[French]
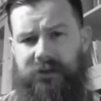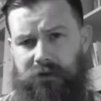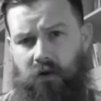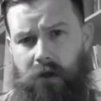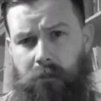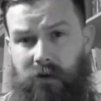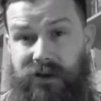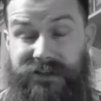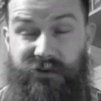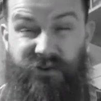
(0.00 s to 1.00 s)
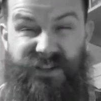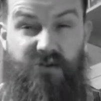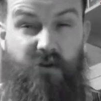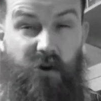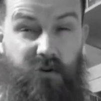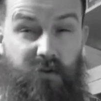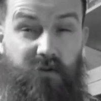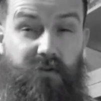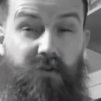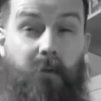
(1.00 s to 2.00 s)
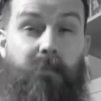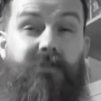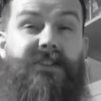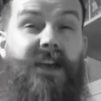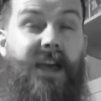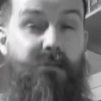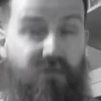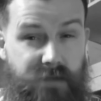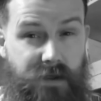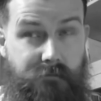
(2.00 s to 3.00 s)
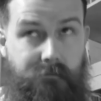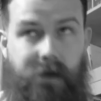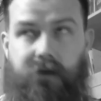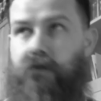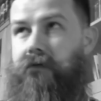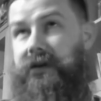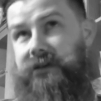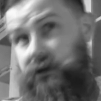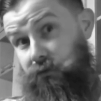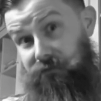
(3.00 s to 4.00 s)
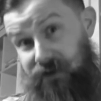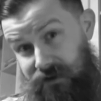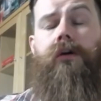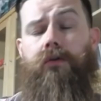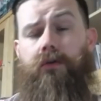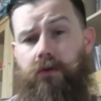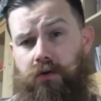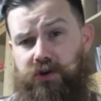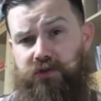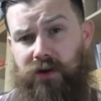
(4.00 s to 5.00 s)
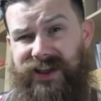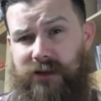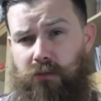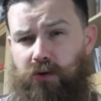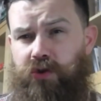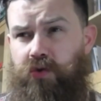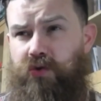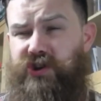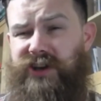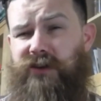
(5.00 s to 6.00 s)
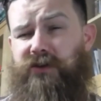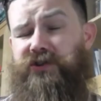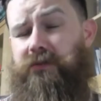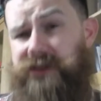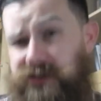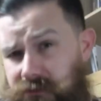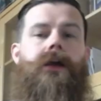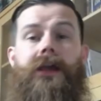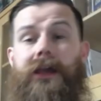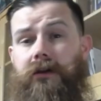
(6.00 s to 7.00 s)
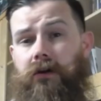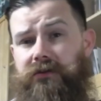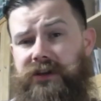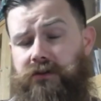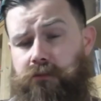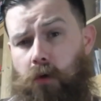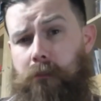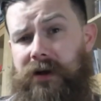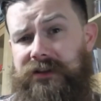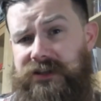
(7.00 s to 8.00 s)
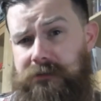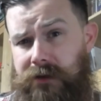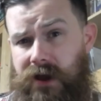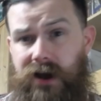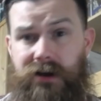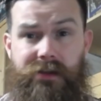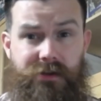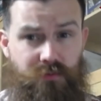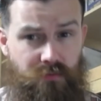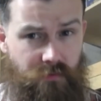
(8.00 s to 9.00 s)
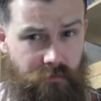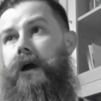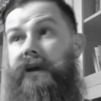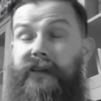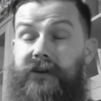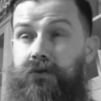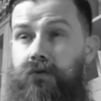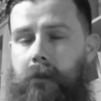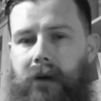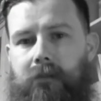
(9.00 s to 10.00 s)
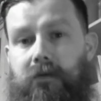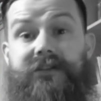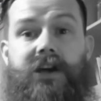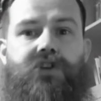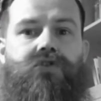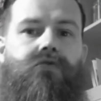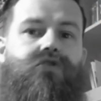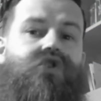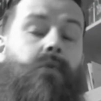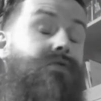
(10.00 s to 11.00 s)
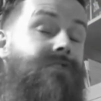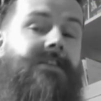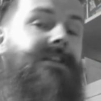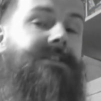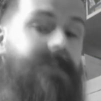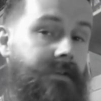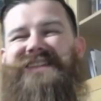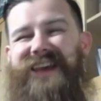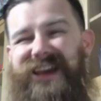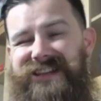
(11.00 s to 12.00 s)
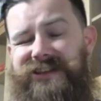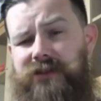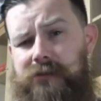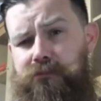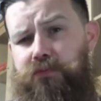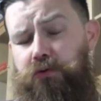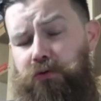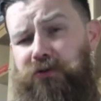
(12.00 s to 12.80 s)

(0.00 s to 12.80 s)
à mettre en rapport avec les sorties nocturnes de notre petit Eboumi. Mais que va-t-il donc faire Le coach va également doucher leurs ambitions. Il leur dit que pour participer à l'Anazono, l'Anazono apparemment c'est un genre de championnat des lycées. Ça risque d'être plutôt